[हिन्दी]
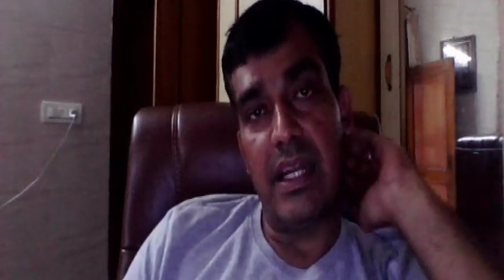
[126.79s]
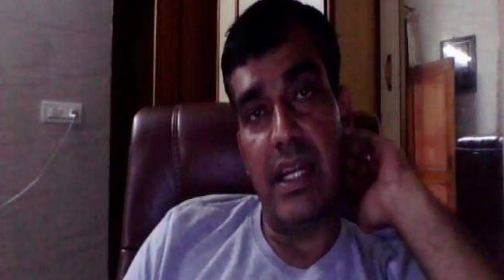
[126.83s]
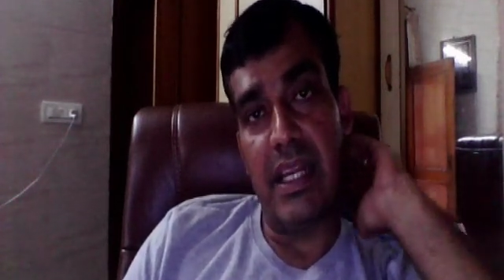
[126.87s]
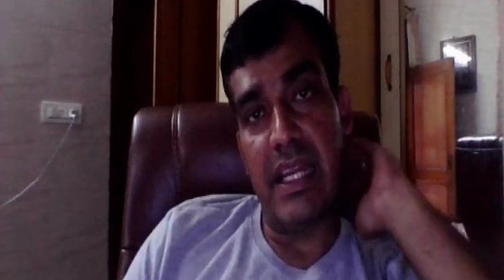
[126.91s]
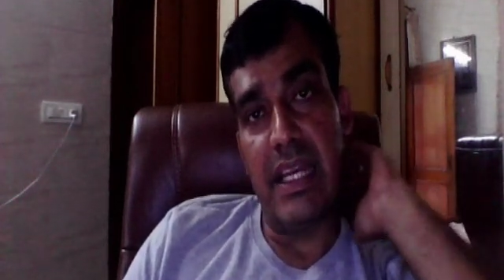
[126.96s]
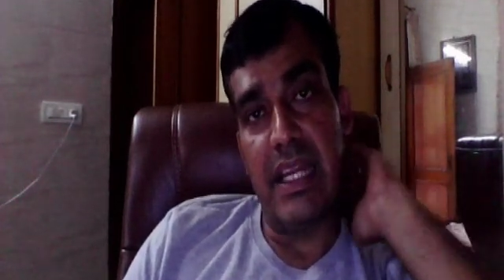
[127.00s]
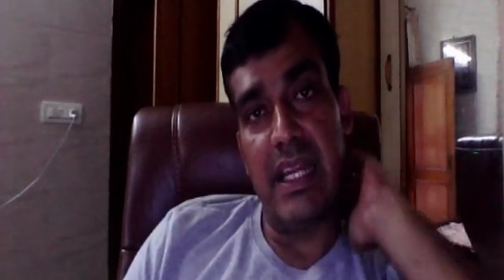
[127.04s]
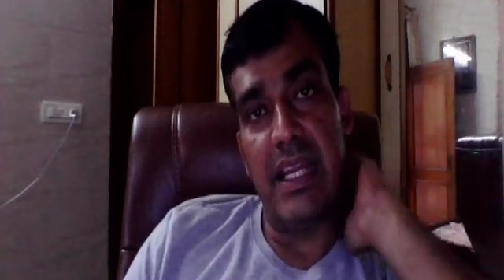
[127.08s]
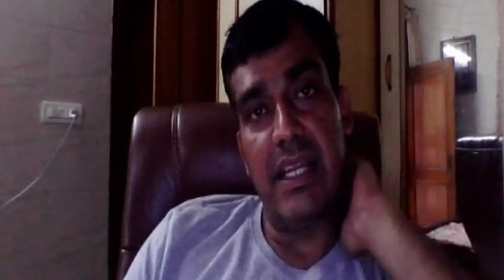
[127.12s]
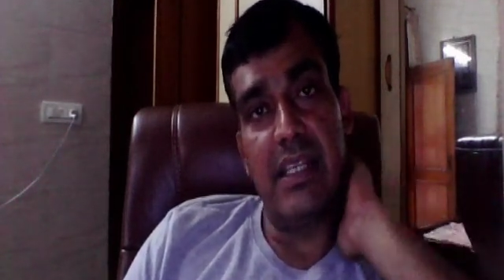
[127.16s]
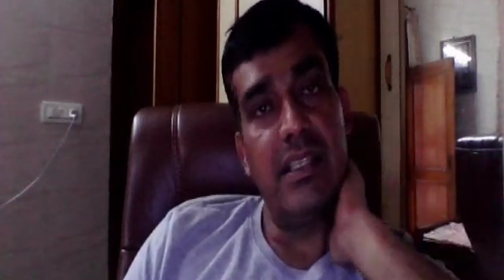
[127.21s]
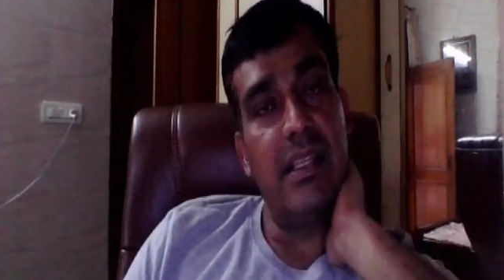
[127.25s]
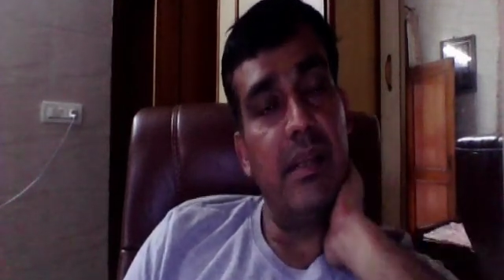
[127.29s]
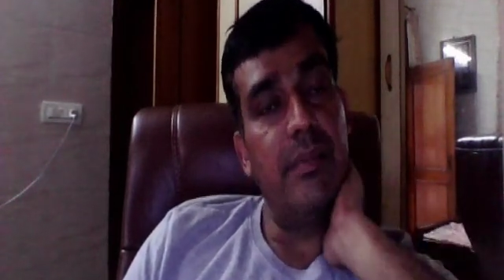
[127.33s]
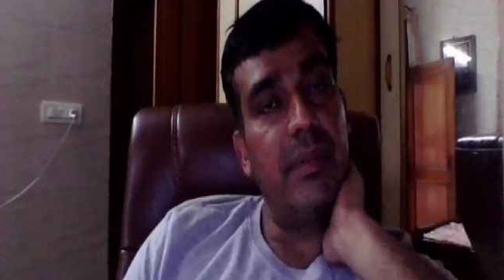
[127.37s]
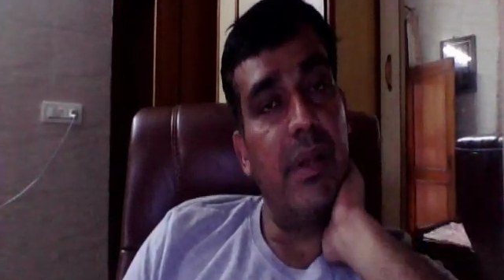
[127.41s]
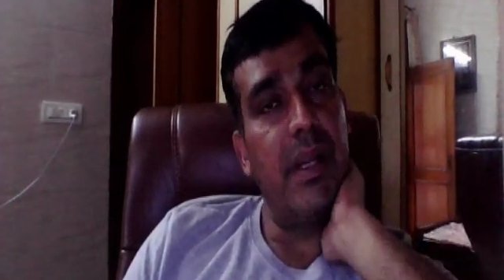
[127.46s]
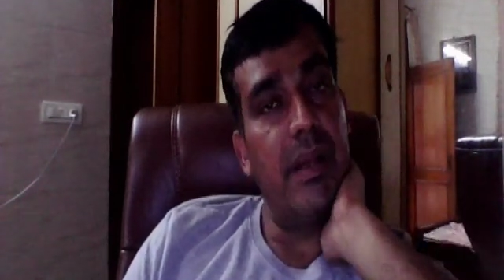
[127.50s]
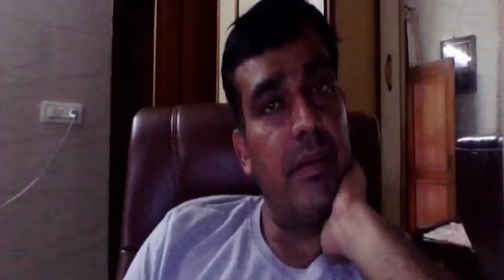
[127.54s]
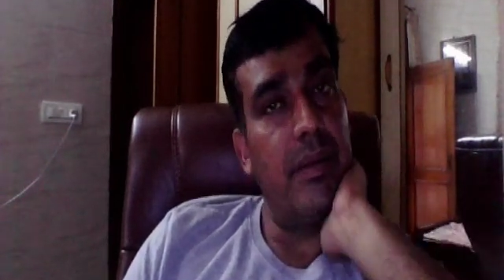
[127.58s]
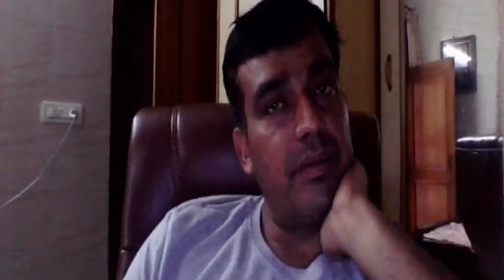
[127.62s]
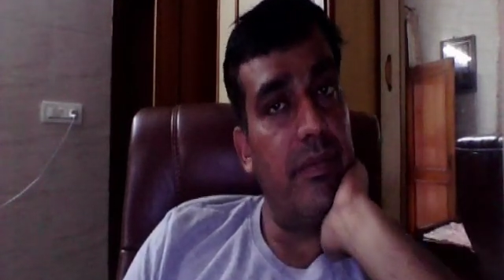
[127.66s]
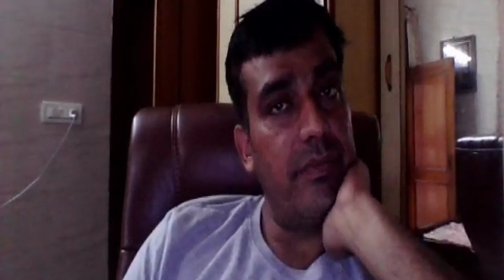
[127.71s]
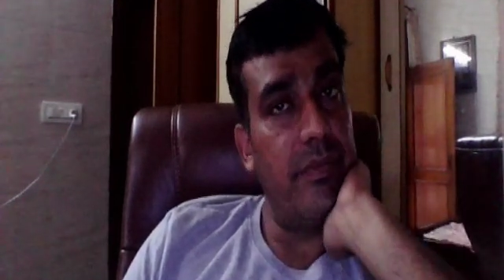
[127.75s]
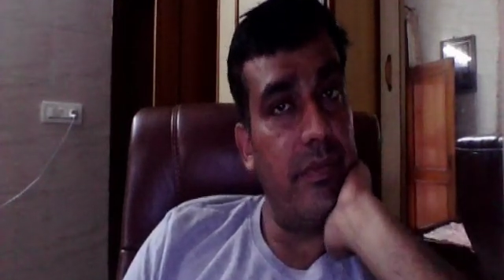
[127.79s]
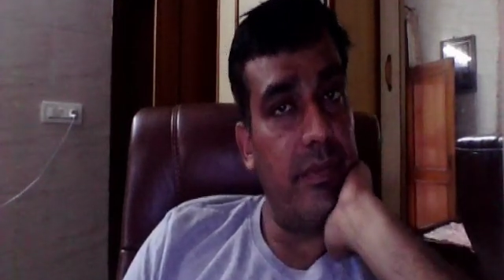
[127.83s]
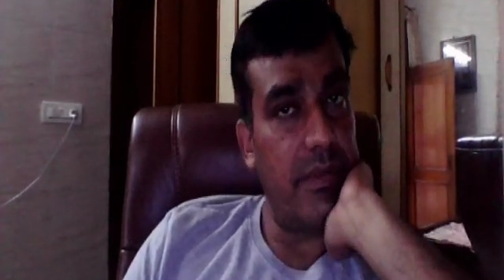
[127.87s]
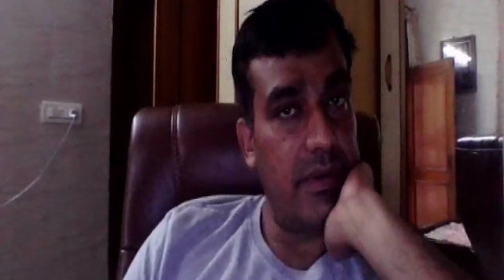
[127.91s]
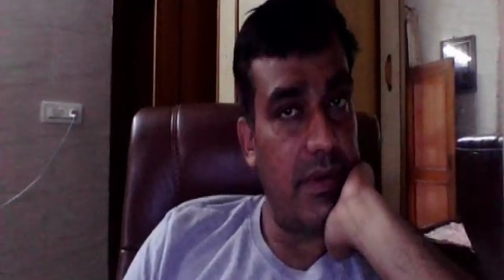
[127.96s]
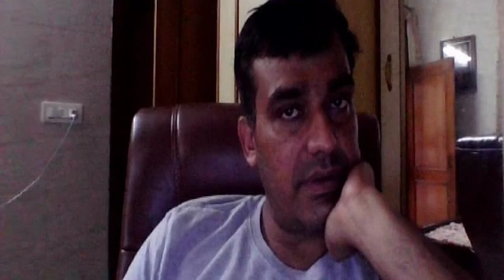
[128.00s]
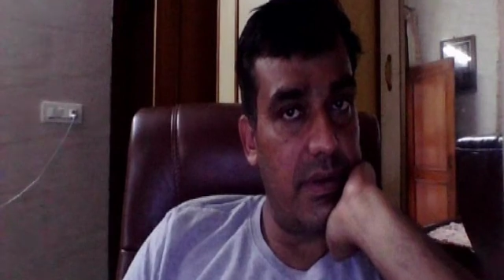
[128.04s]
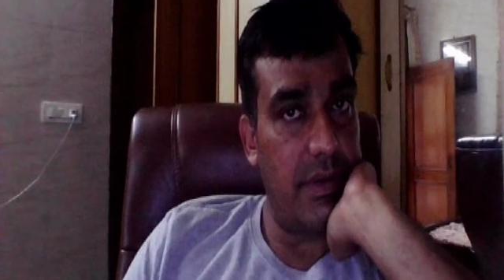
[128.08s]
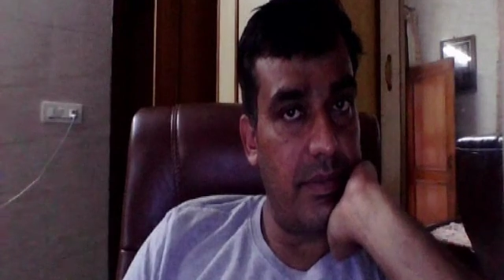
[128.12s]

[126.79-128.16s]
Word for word: इंक्रीज इन मिनिमम